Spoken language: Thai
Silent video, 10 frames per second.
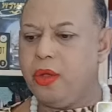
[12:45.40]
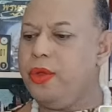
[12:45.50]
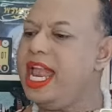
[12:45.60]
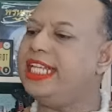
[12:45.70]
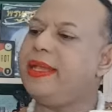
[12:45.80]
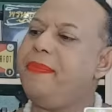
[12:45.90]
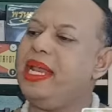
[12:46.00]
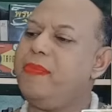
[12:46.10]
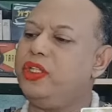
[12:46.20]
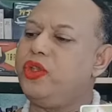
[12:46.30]
คุณอาจจะเปิ
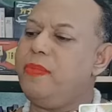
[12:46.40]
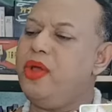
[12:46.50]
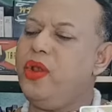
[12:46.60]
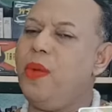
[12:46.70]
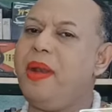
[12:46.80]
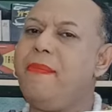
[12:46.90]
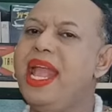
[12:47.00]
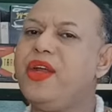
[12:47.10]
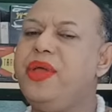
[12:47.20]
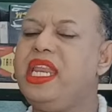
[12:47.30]
ดบทสวดมนต์องค์พระแม่
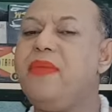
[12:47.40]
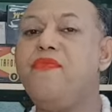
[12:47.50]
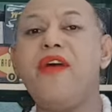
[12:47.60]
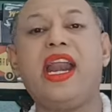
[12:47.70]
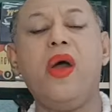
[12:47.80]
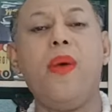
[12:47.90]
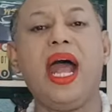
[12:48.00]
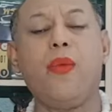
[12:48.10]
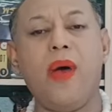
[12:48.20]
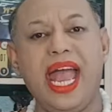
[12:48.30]
กวนอิมฟังระหว่า
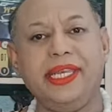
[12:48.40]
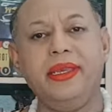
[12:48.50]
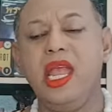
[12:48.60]
งวัน